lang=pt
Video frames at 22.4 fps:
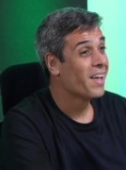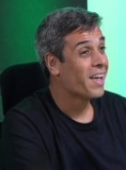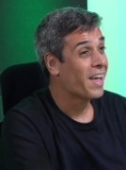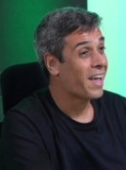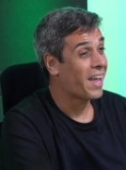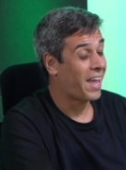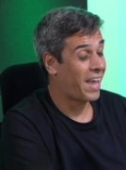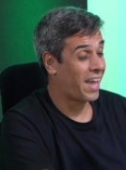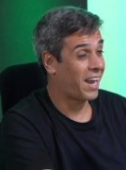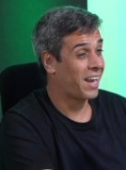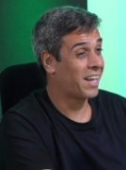
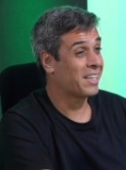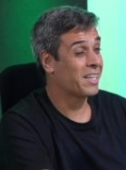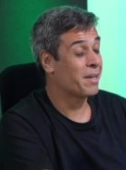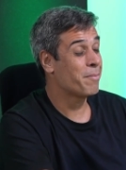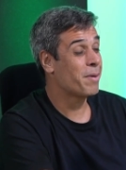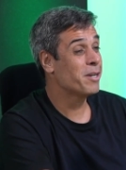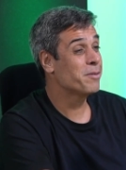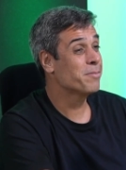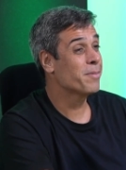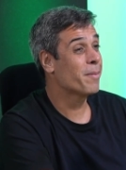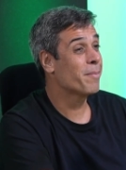ela, da
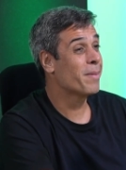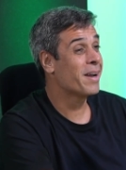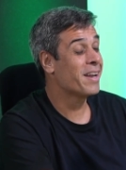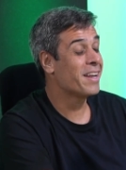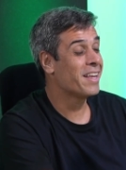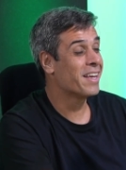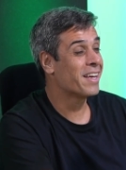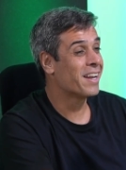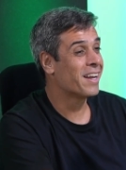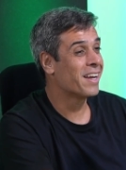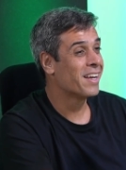mesma
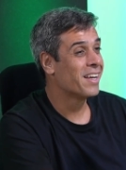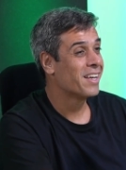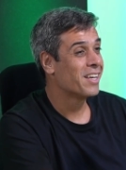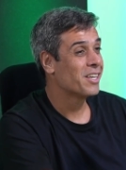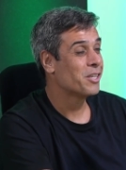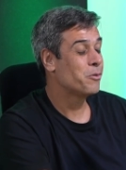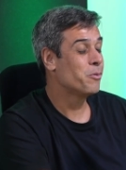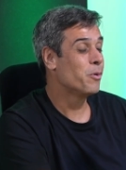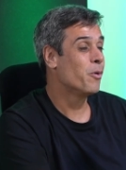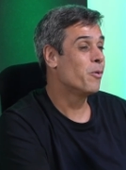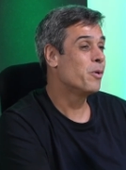maneira
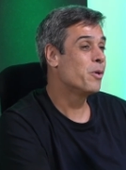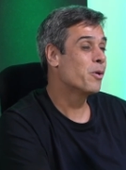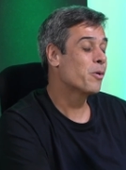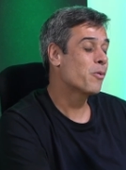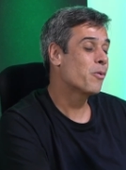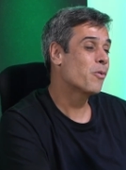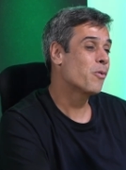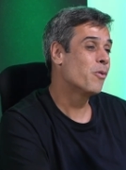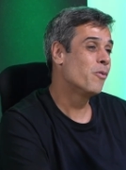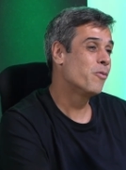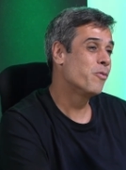que o
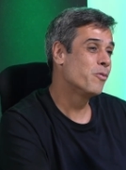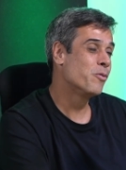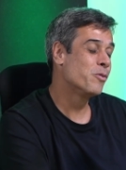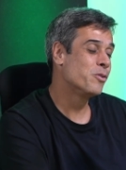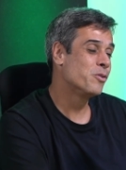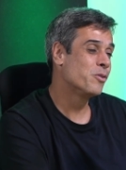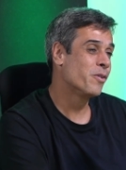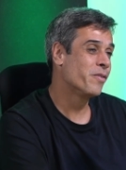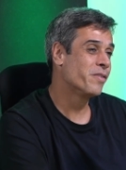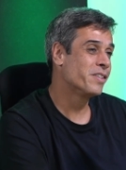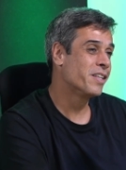Eurico
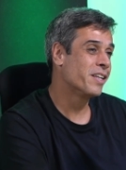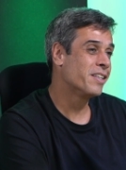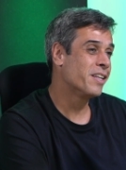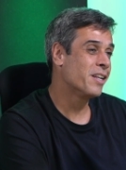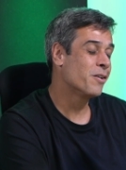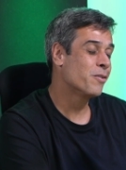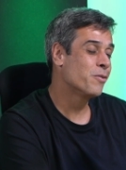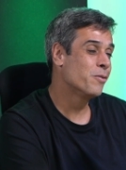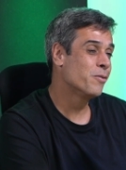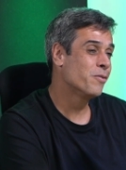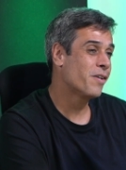confundiu a vida
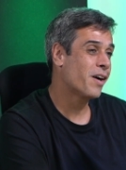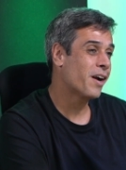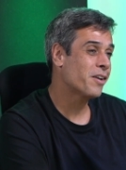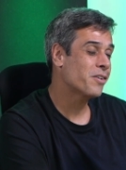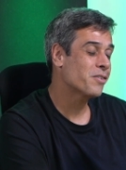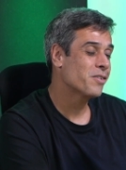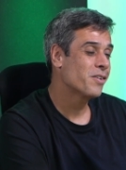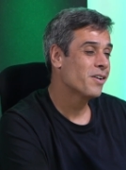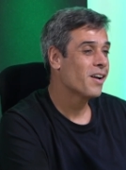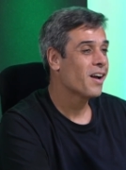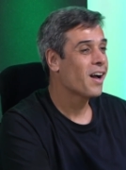dele com o
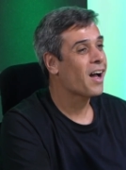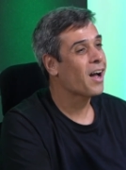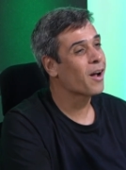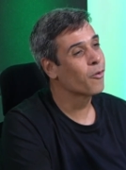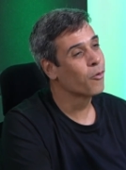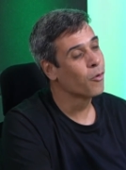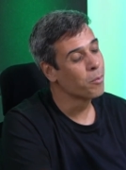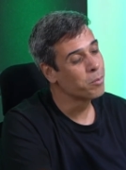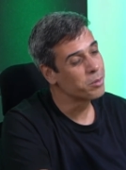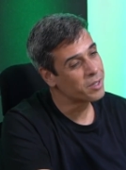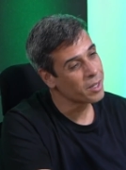Vasco, a
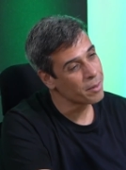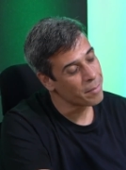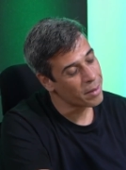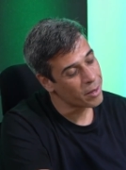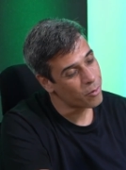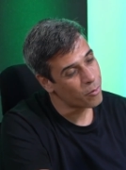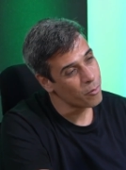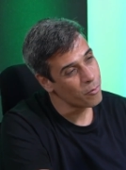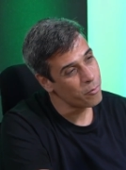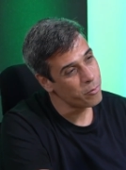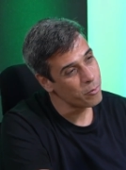Globo também
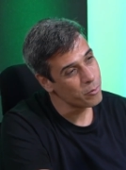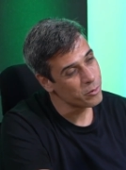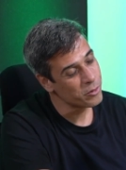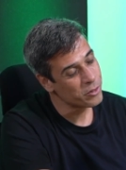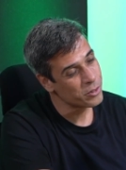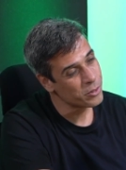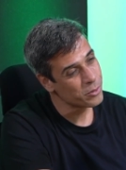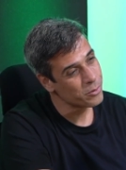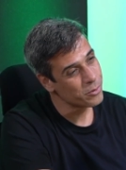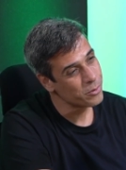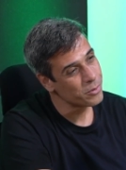
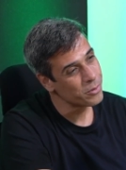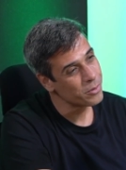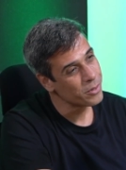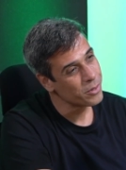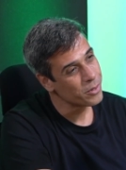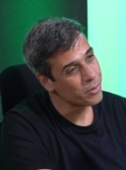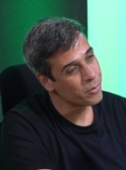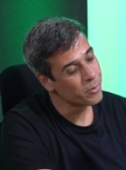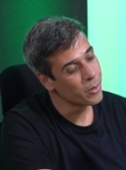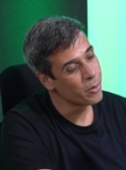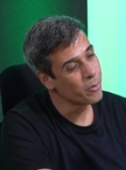confundiu
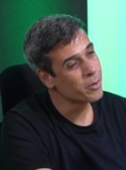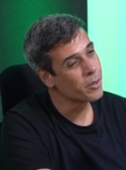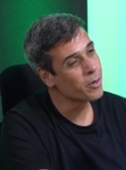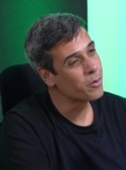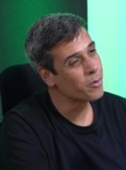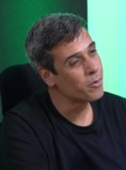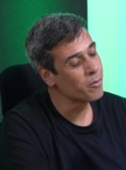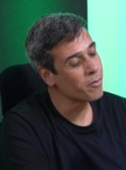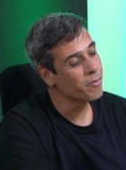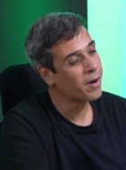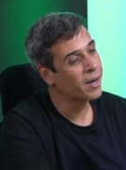o Eurico
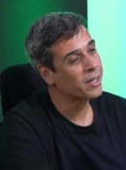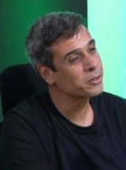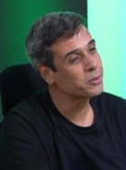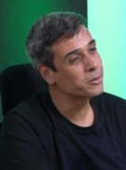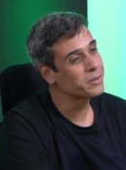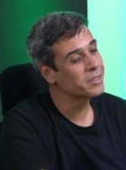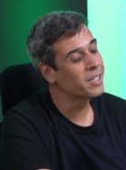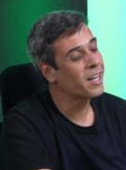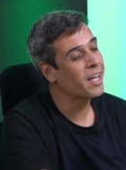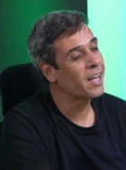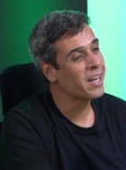com o Vasco
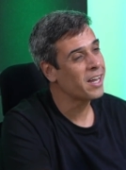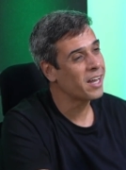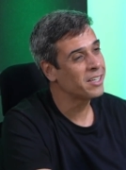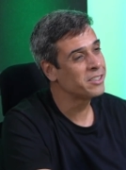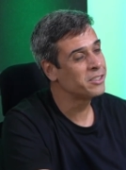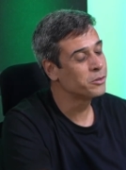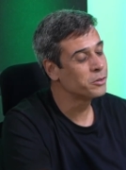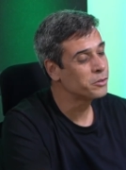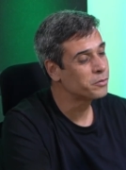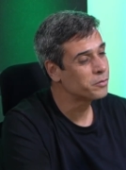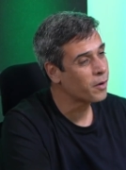quando ela
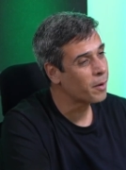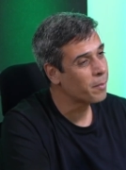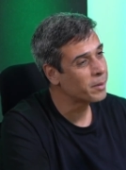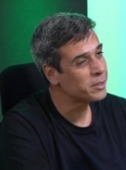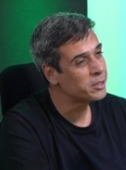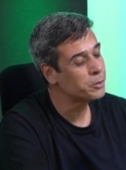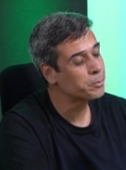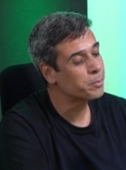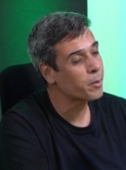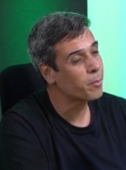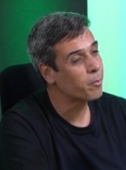reagiu de forma
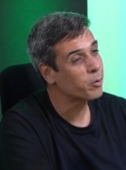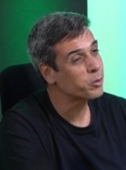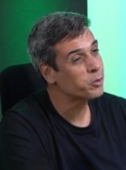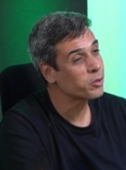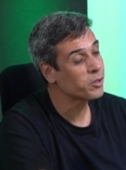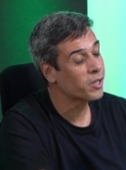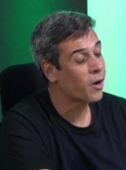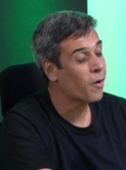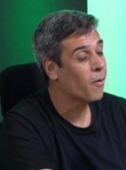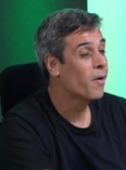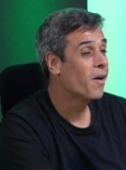
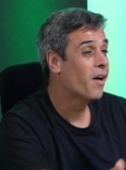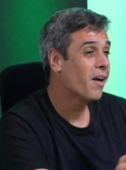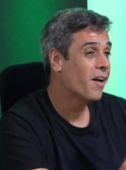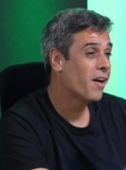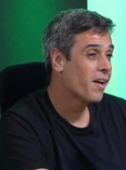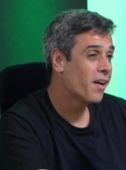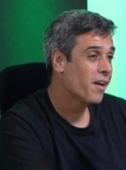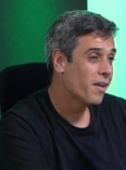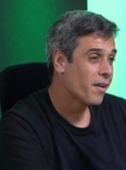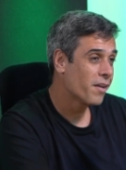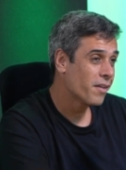desproporcional
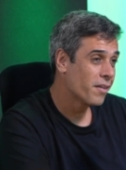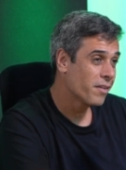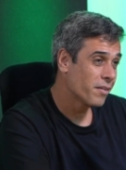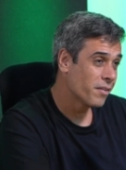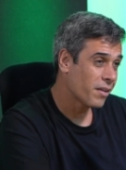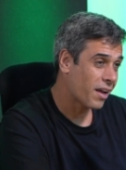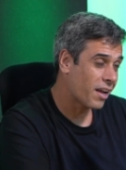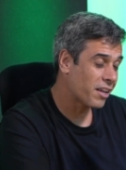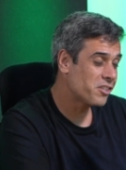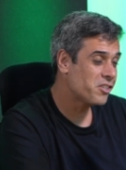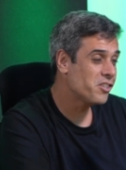
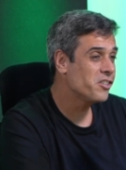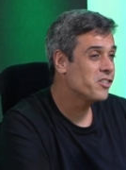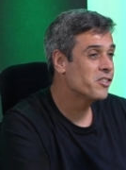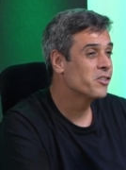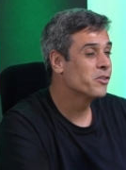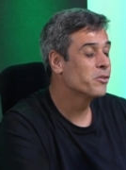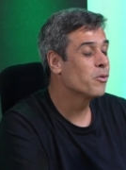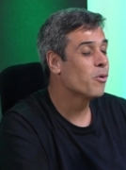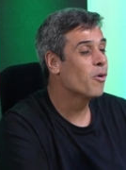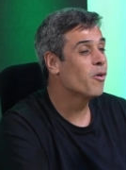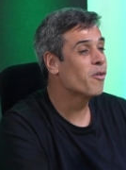
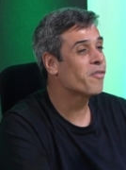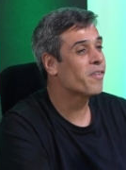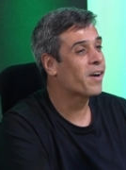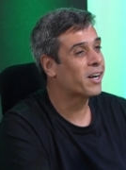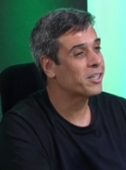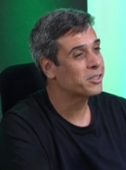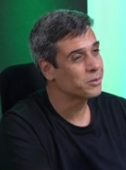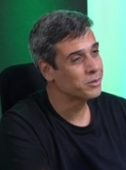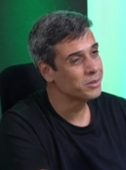atingindo o Vasco e